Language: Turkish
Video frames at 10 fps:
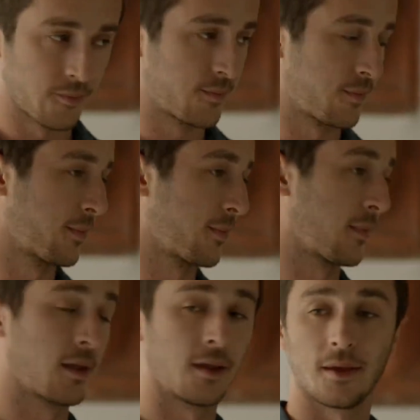
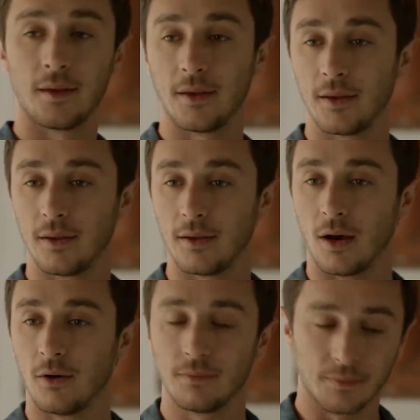Unuttun mu?
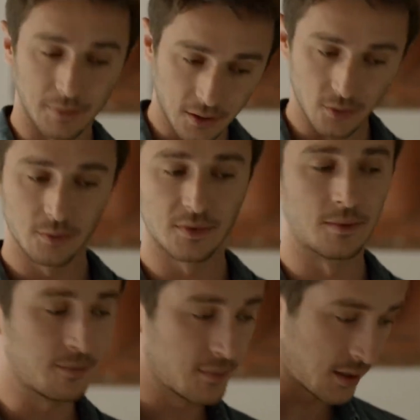Ya biliyorum
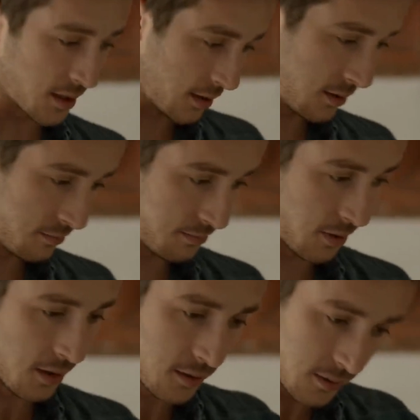tamam da yani ya
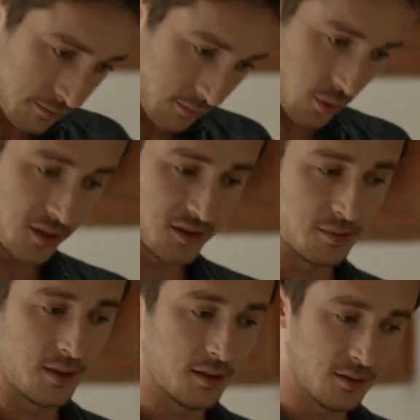ayrılığın böylesi
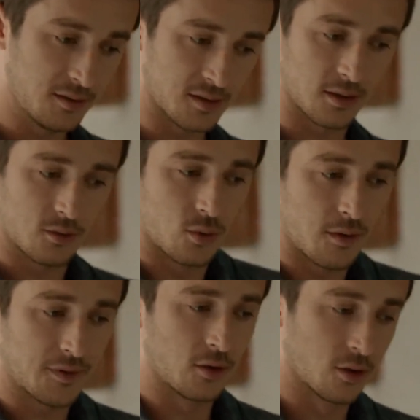bile insana
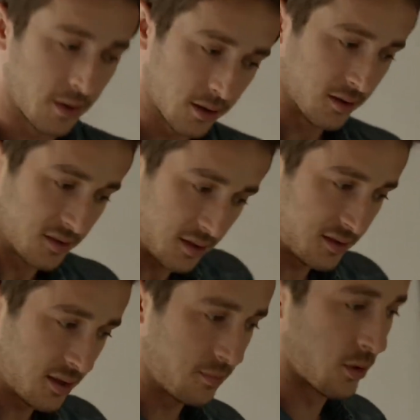tuhaf geliyor. Ben hazır
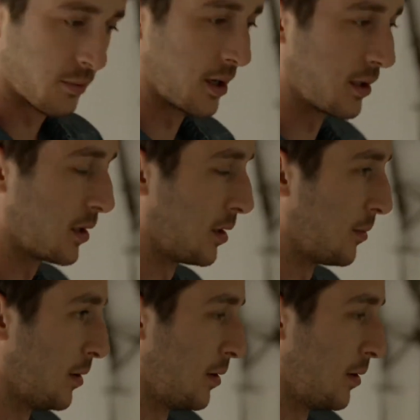hissetmiyorum yani kendimi.